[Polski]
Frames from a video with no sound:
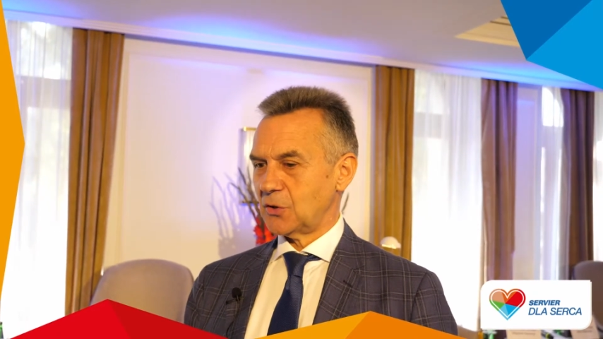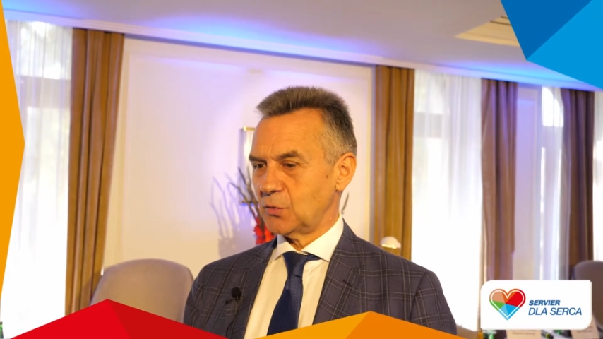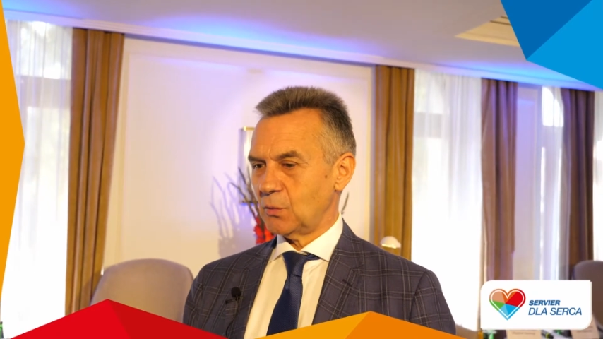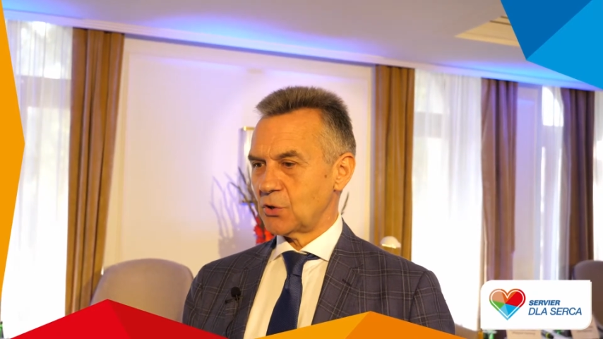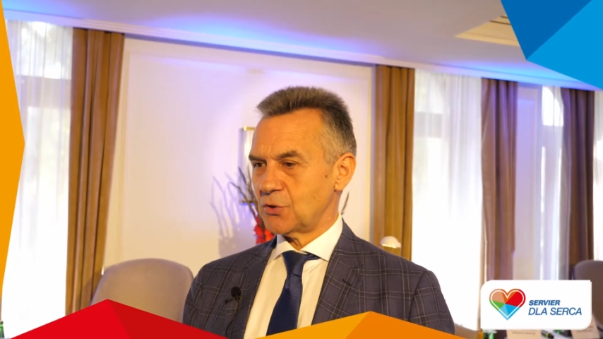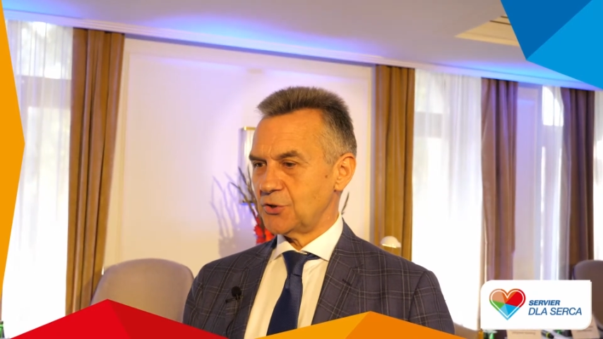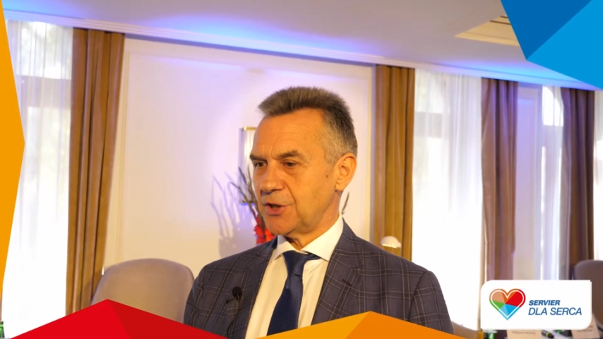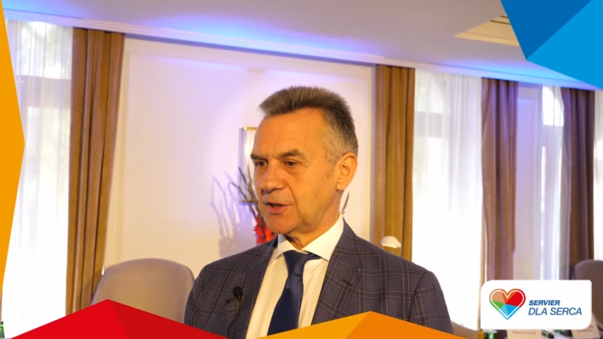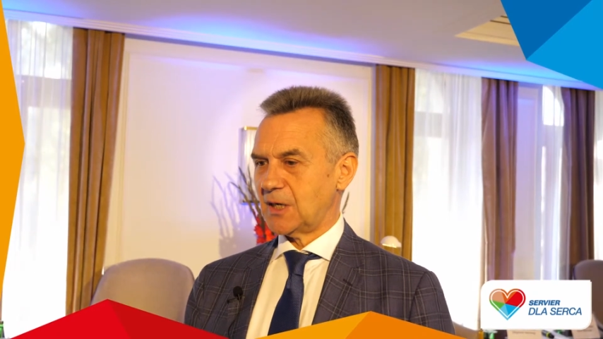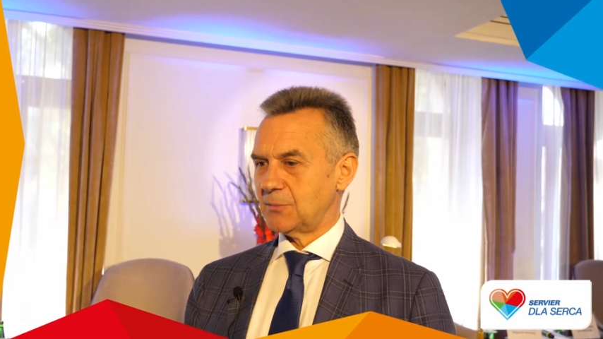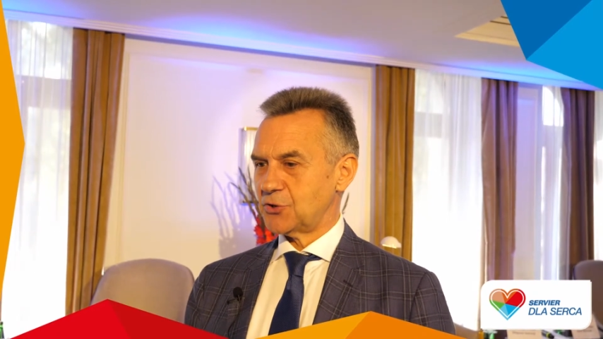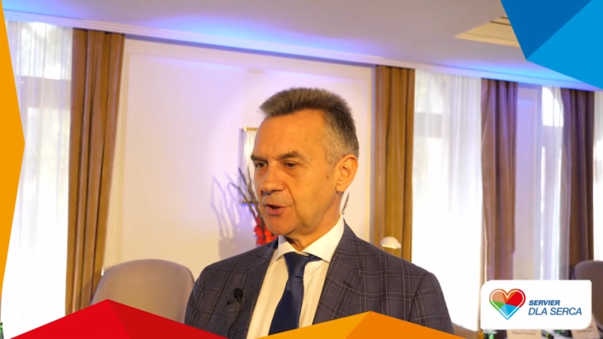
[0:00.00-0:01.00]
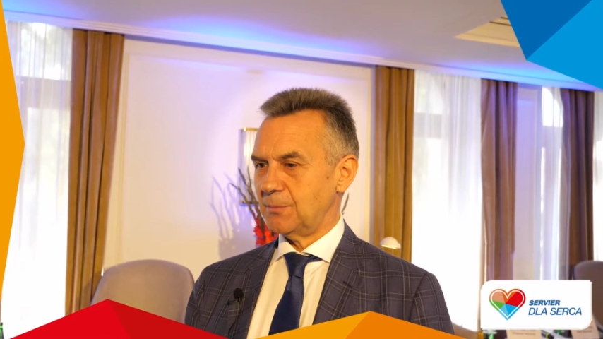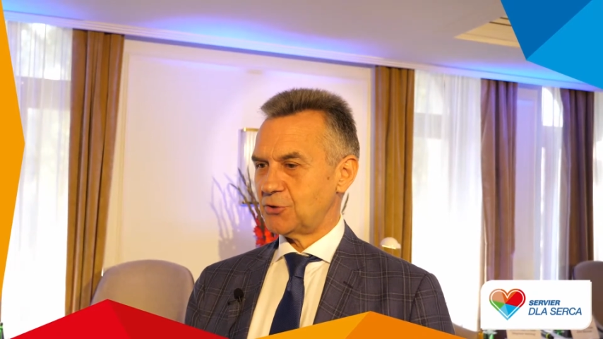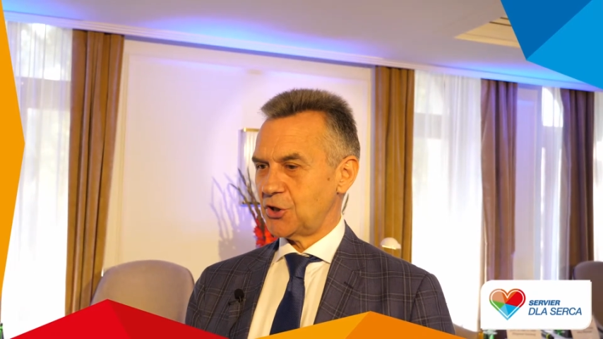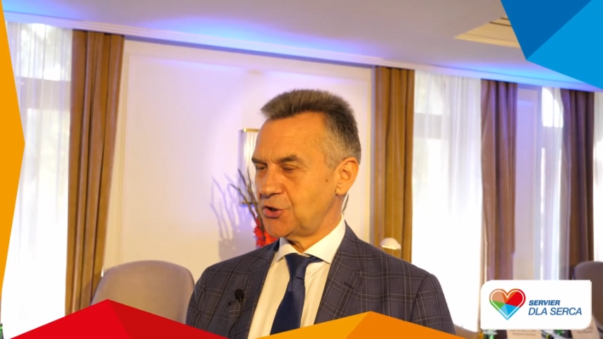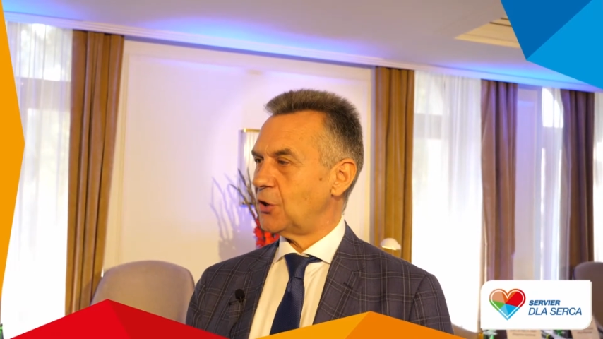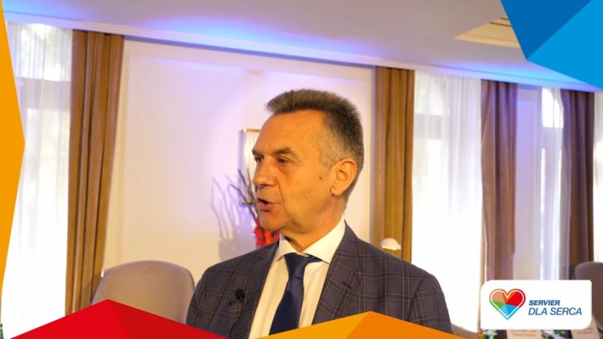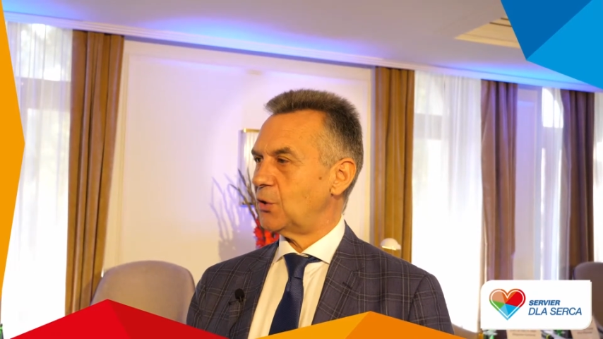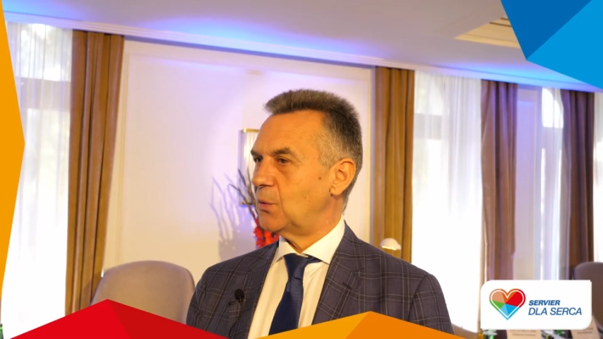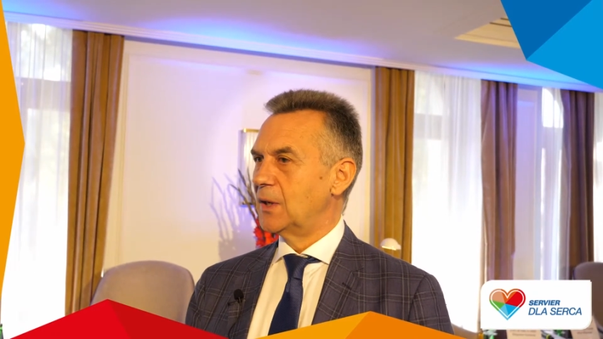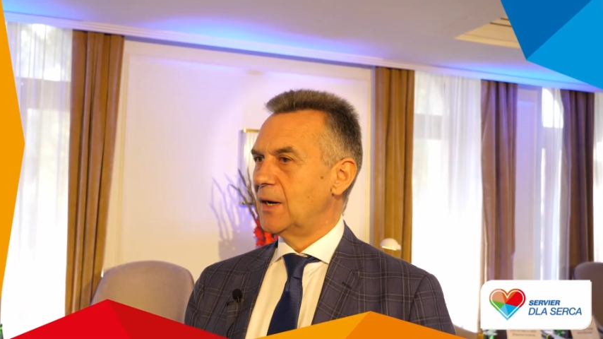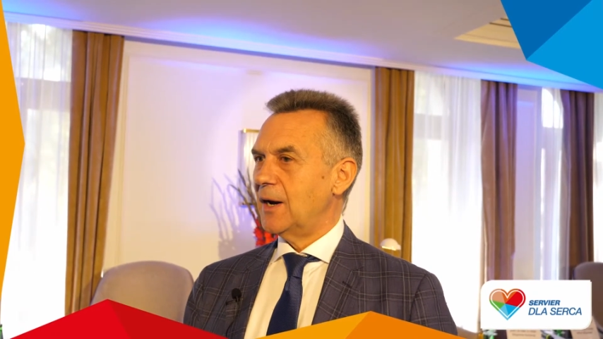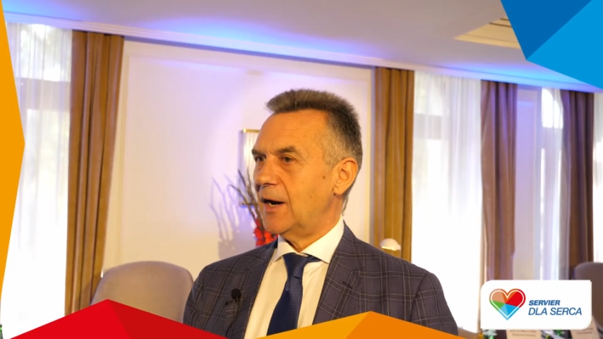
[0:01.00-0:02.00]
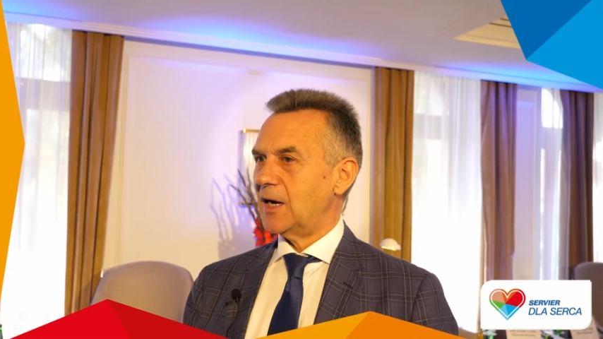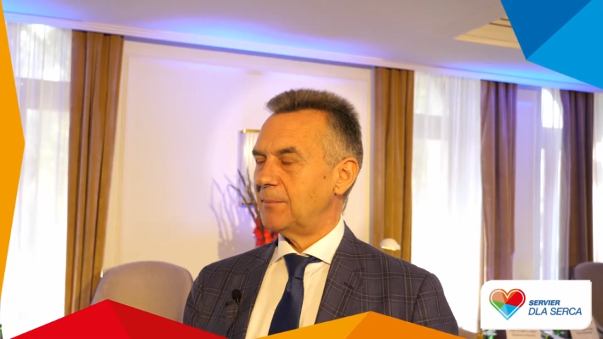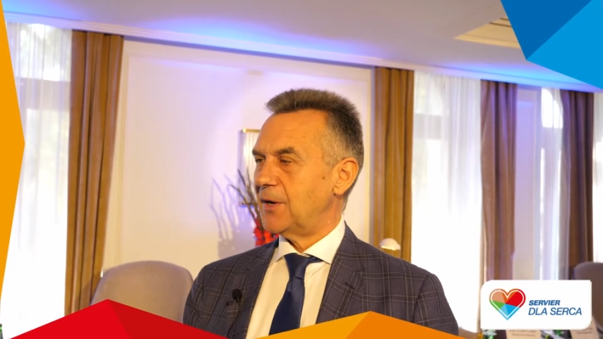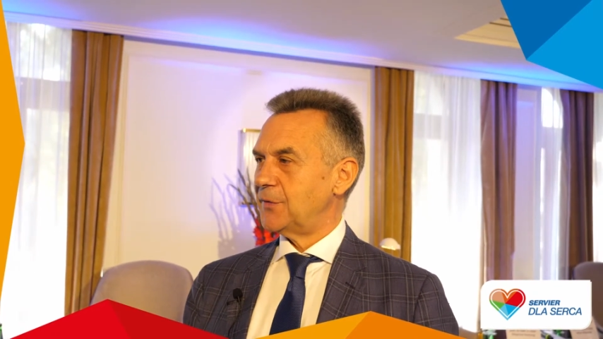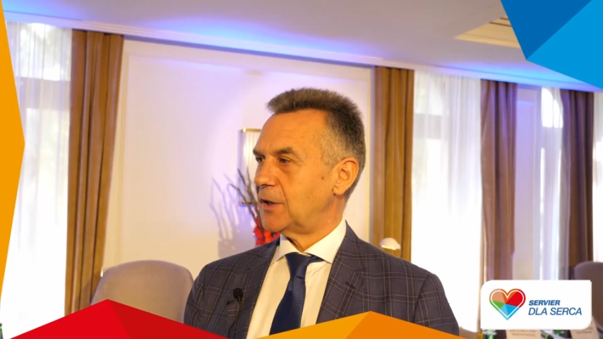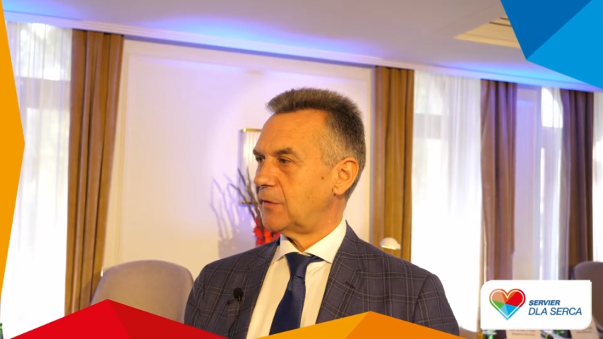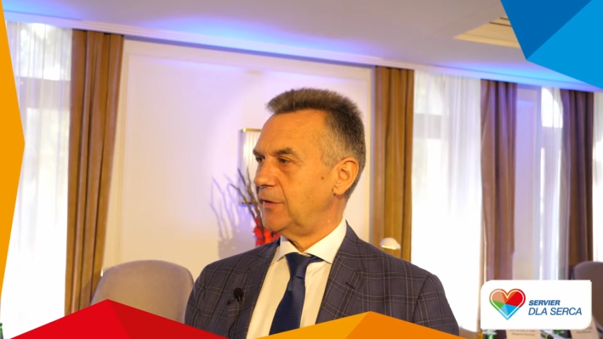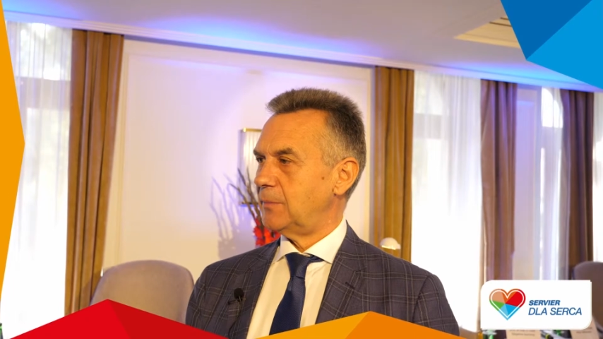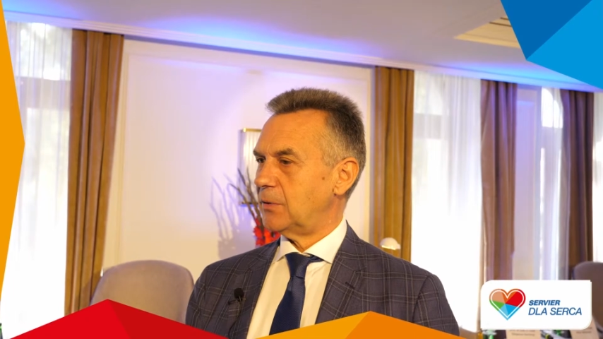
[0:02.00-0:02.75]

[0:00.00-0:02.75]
odłożą się tam, czyli przyciągną elementy krwi,